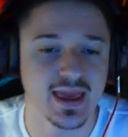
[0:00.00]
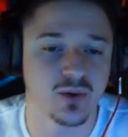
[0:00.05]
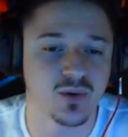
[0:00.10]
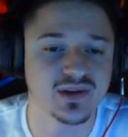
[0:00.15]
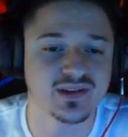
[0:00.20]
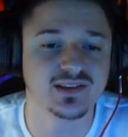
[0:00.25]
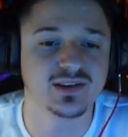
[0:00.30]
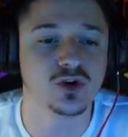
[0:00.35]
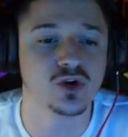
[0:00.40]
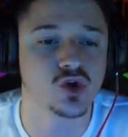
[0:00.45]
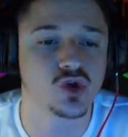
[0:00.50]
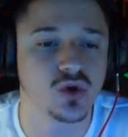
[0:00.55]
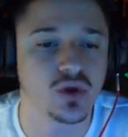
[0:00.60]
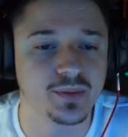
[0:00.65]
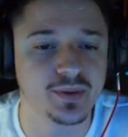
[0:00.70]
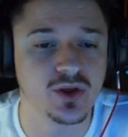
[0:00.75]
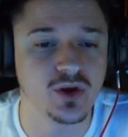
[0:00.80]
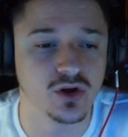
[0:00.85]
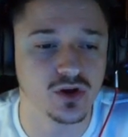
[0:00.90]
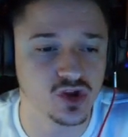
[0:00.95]
E questo è lo
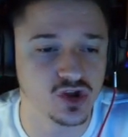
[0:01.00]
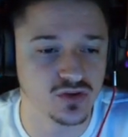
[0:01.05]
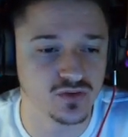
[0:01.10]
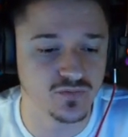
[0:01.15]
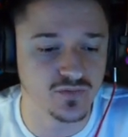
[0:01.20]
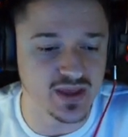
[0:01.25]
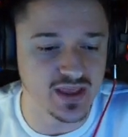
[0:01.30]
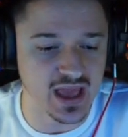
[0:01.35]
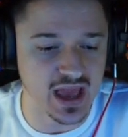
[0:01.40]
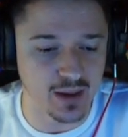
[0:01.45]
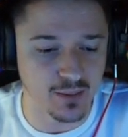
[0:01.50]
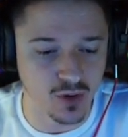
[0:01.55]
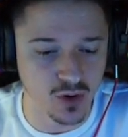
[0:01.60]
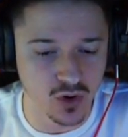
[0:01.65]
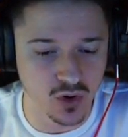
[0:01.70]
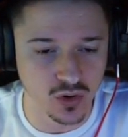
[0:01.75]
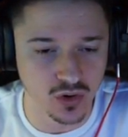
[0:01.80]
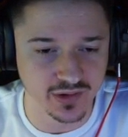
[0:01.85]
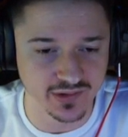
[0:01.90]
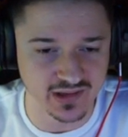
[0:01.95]
shop di oggi. Vediamo
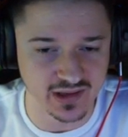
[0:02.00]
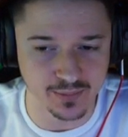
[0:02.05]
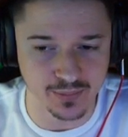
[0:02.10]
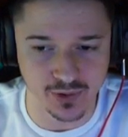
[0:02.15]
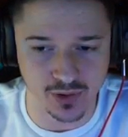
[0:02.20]
cosa